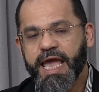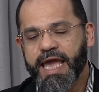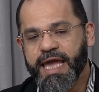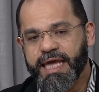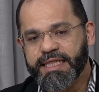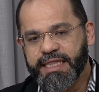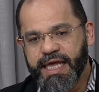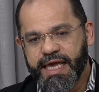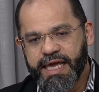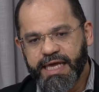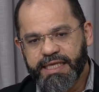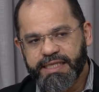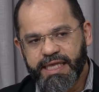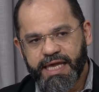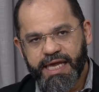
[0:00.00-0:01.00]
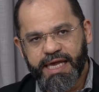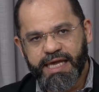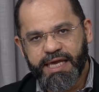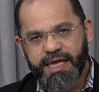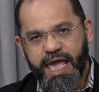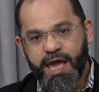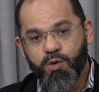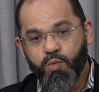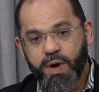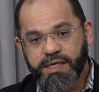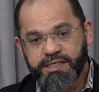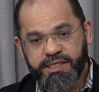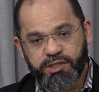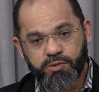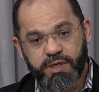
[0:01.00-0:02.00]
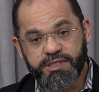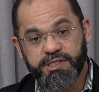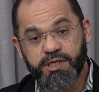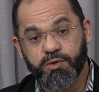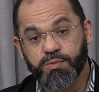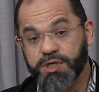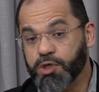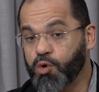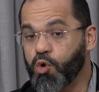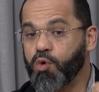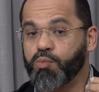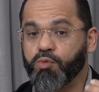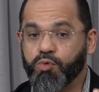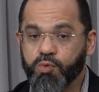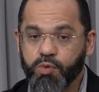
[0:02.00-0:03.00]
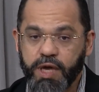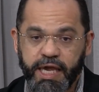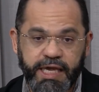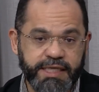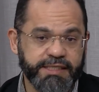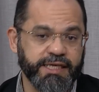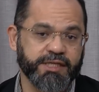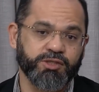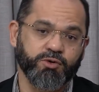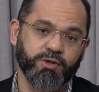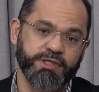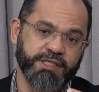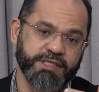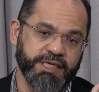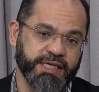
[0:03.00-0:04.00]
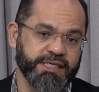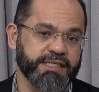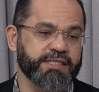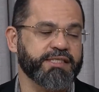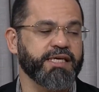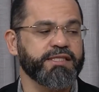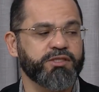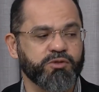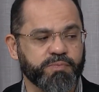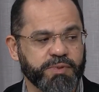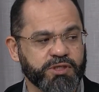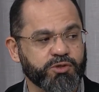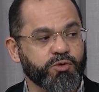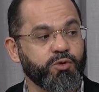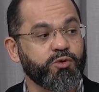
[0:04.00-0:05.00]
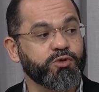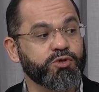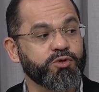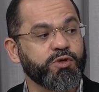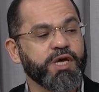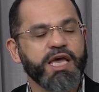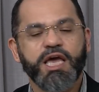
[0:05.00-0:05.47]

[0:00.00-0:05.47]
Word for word: É, é, é, é, uma situação incomum entre as coisas que a gente sente no pescoço.